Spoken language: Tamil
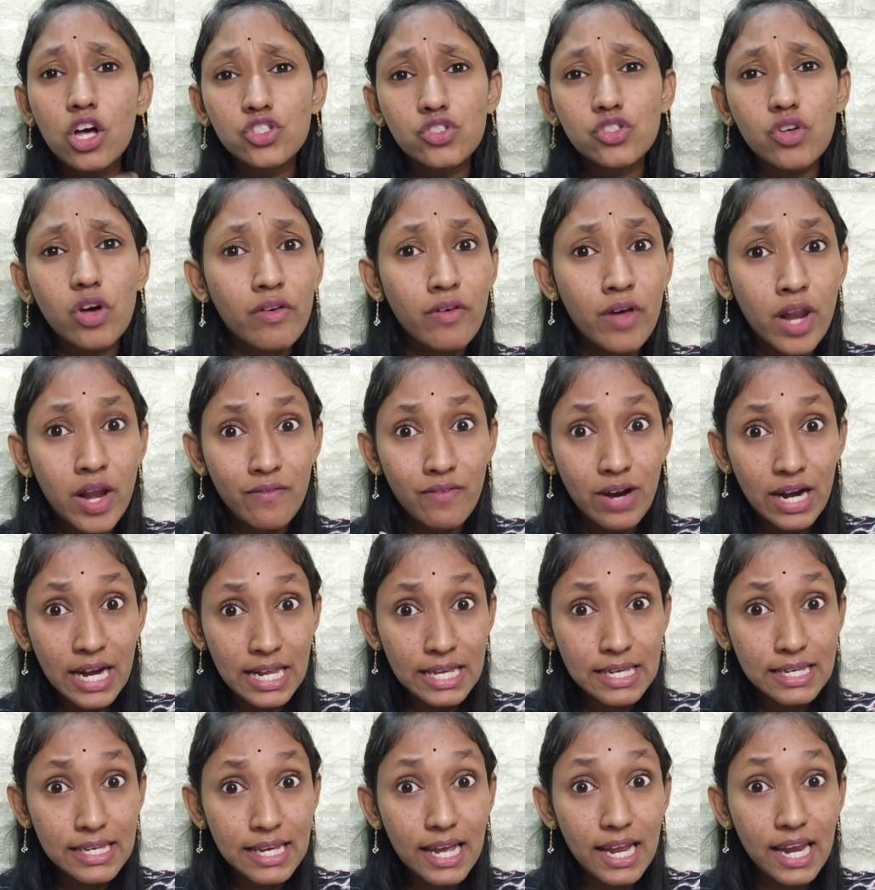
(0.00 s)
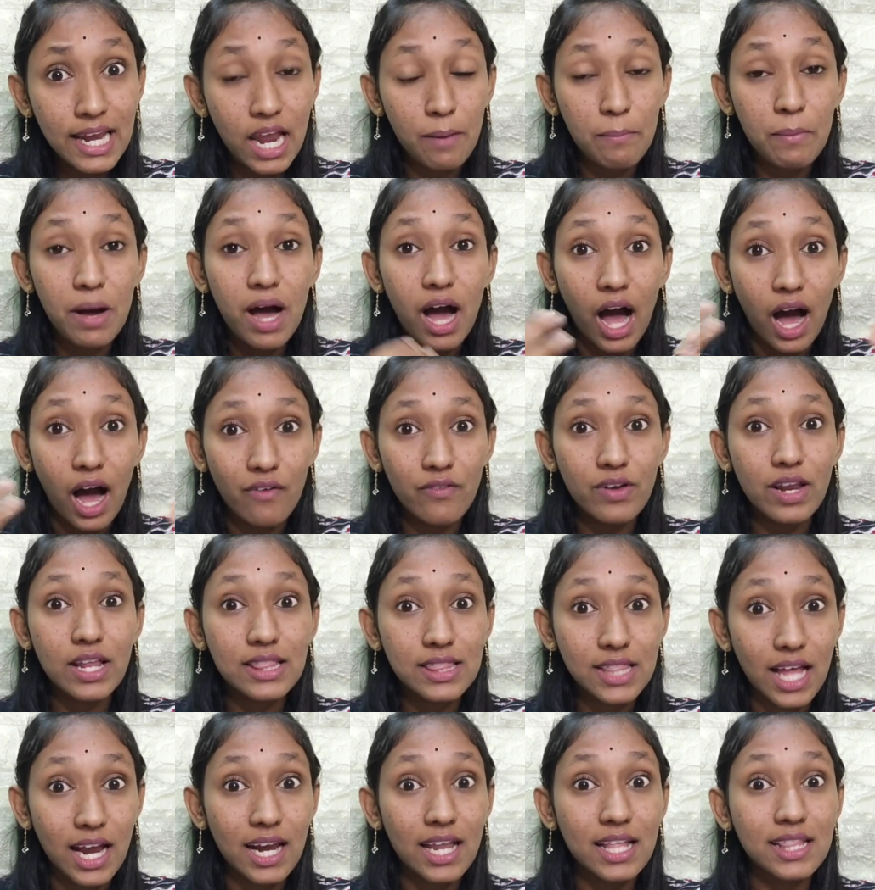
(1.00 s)
ஸோ ஒரு வேறு வழியே இல்லாமல் அவரை
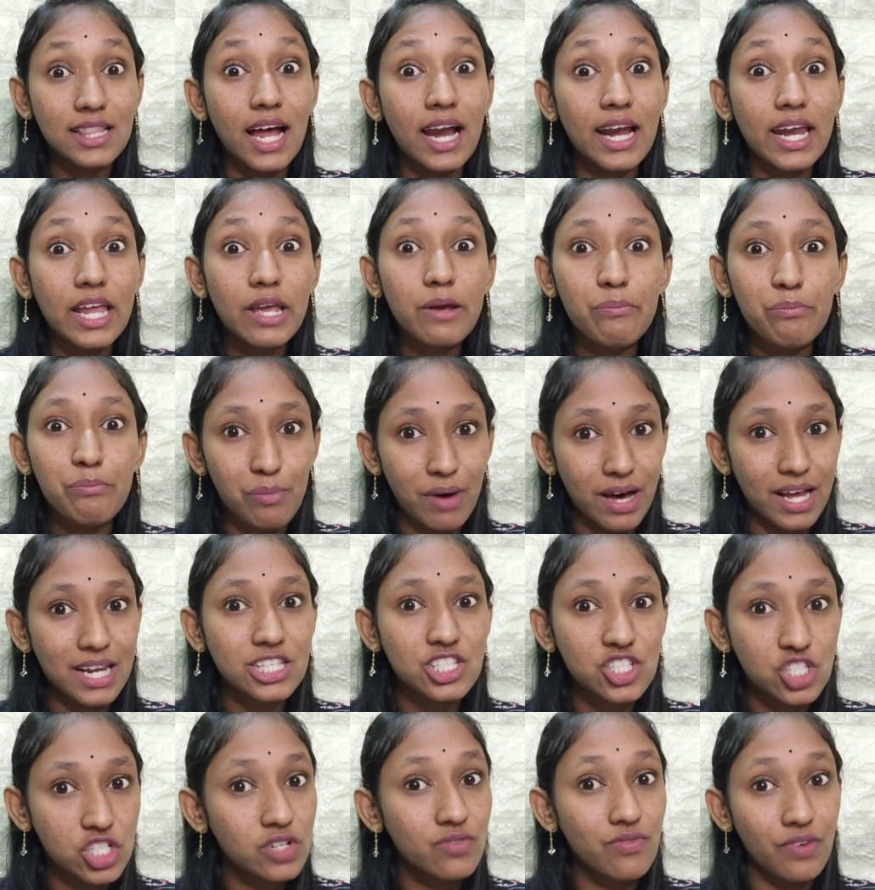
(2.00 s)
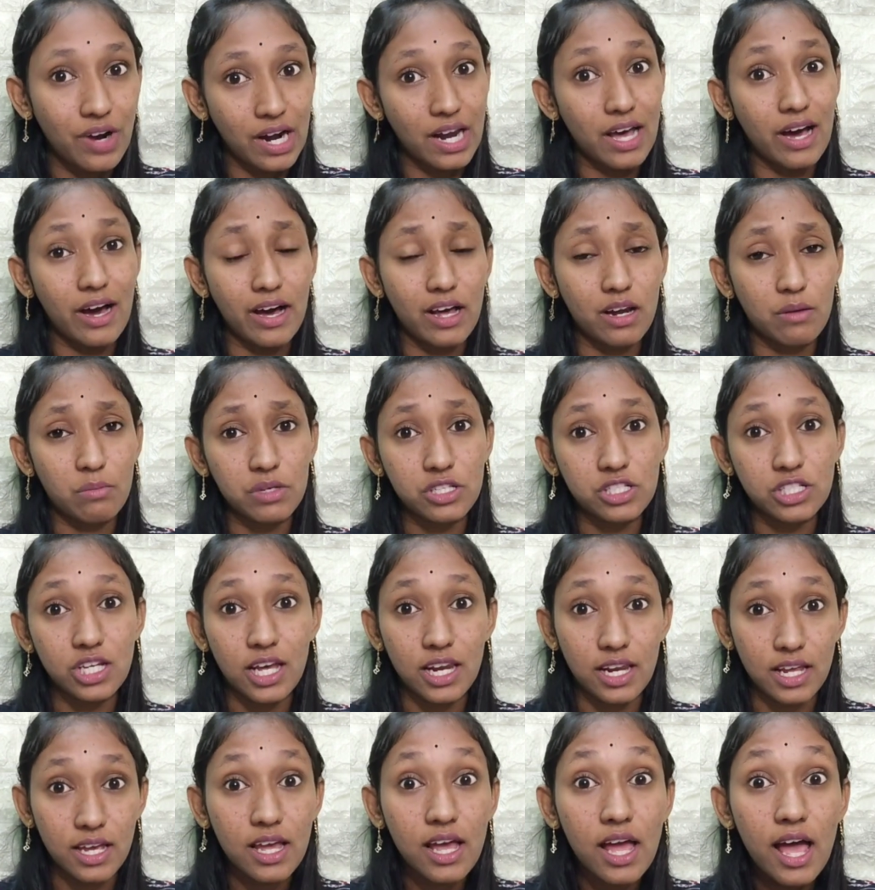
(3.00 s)
தன்னைத்தானே மறைச்சி வாழ
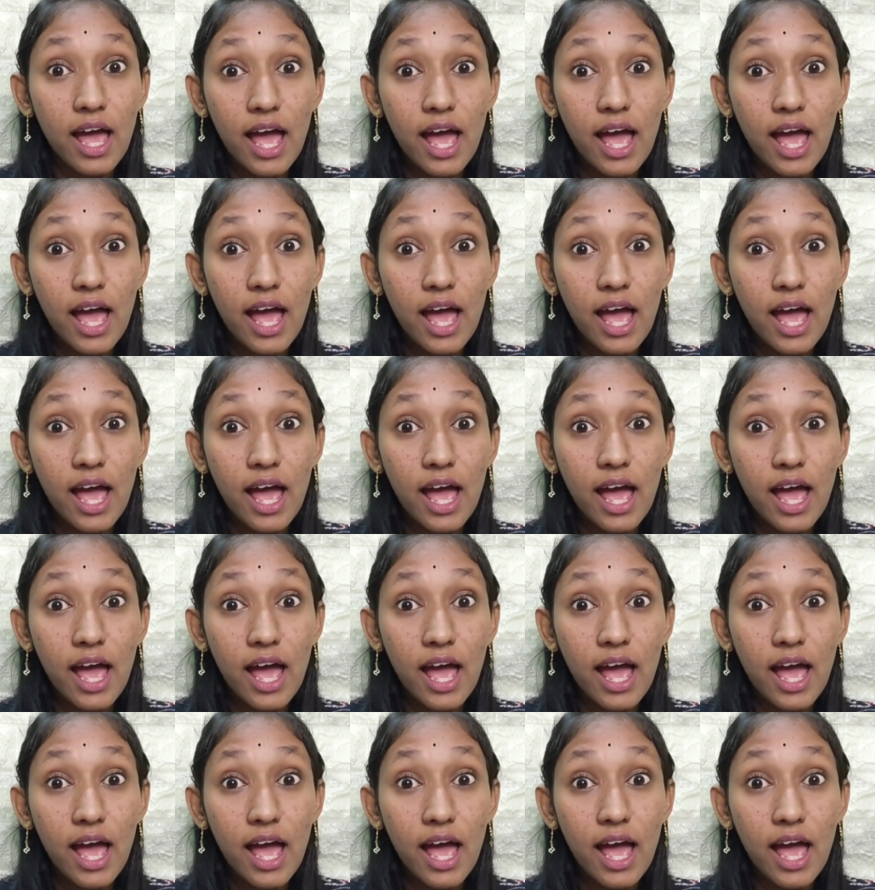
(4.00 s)
ஆரம்பித்தார்